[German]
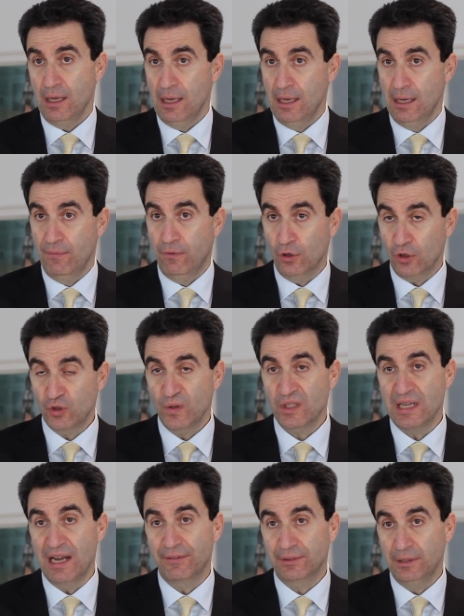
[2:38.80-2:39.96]
äh,
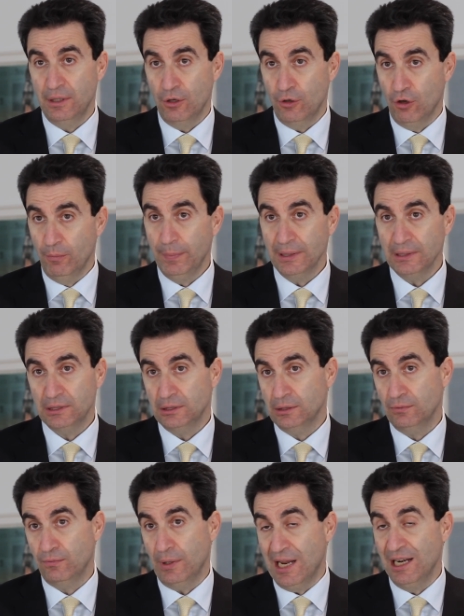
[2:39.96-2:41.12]
Volkswirtschaften
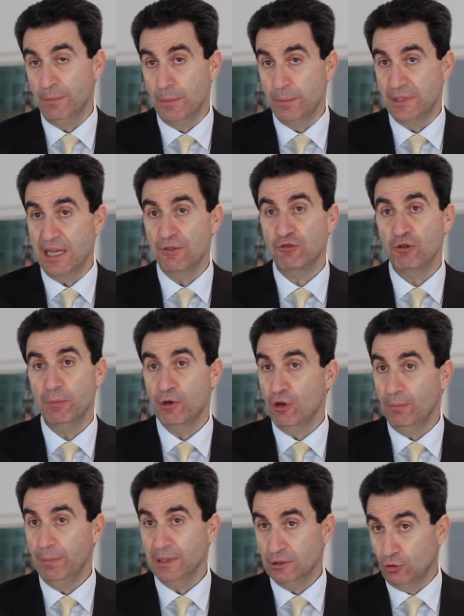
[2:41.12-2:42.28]
Europas, vor allem im Zentrum
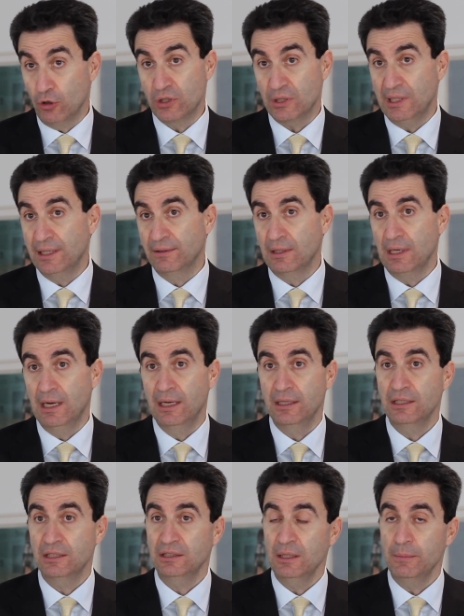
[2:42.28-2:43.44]
Europas. Deutschland äh,
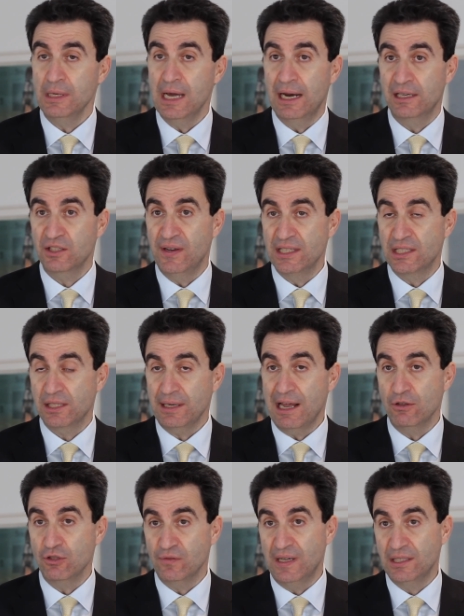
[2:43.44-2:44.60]
ist im Jahr
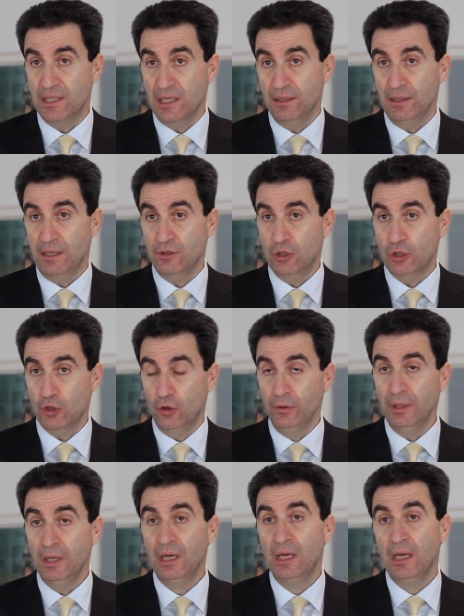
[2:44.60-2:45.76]
2023 in der
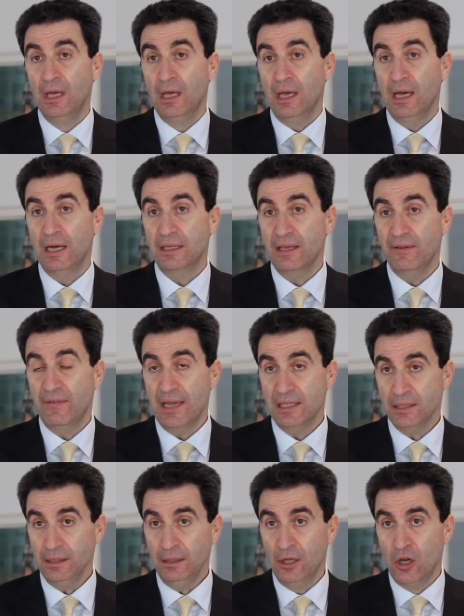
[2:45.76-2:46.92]
Rezession äh,
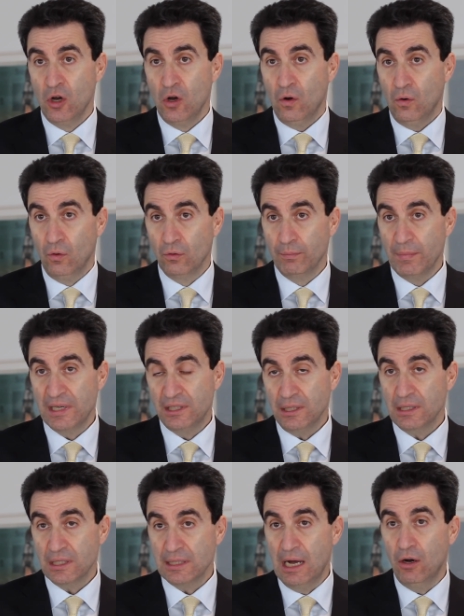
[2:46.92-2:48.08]
gewesen. Und man
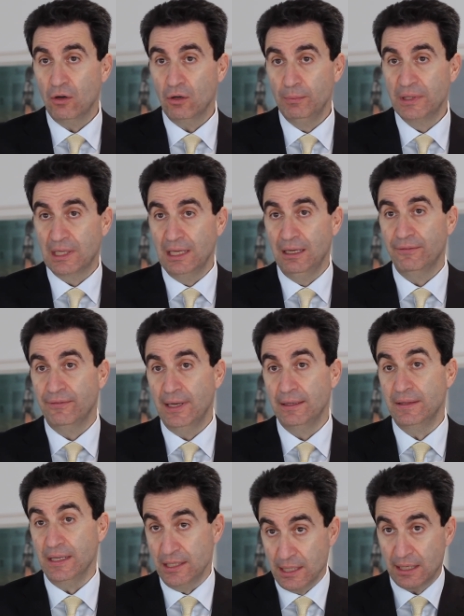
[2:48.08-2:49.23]
sieht es auch mit Hilfe
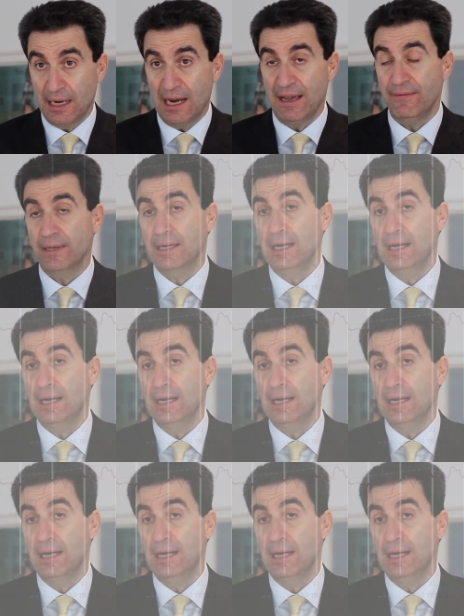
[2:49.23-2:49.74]
dieser Grafik